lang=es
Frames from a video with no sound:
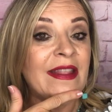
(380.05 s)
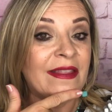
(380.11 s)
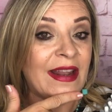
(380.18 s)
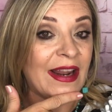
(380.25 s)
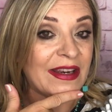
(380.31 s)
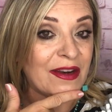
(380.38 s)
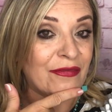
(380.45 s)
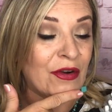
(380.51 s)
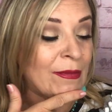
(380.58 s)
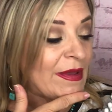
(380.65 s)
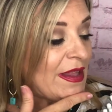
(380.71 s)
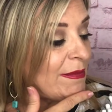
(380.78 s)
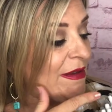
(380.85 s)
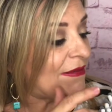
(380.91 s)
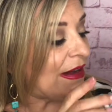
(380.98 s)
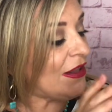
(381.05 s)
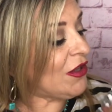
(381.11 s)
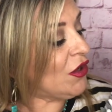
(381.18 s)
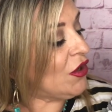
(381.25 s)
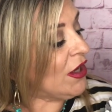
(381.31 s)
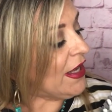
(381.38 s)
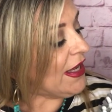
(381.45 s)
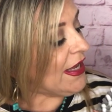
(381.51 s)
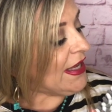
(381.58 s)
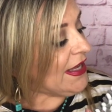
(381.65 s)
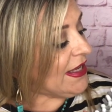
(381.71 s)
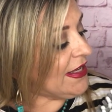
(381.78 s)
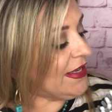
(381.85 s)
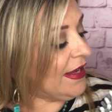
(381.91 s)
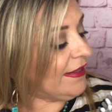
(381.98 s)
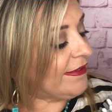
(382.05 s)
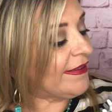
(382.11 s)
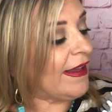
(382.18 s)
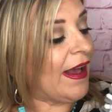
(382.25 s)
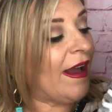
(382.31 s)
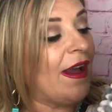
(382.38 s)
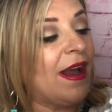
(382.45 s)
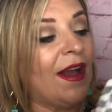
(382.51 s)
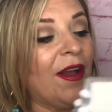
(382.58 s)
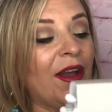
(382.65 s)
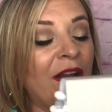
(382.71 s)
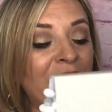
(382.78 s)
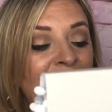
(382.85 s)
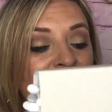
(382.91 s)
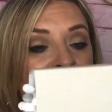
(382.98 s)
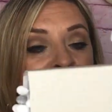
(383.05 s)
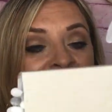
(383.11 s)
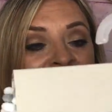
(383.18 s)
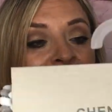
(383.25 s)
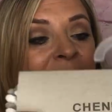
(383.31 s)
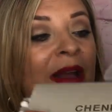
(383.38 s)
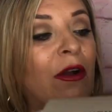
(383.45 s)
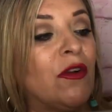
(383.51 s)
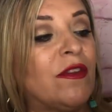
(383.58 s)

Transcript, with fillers: de, la reforma de mi baño. Y esta alfombrita me ha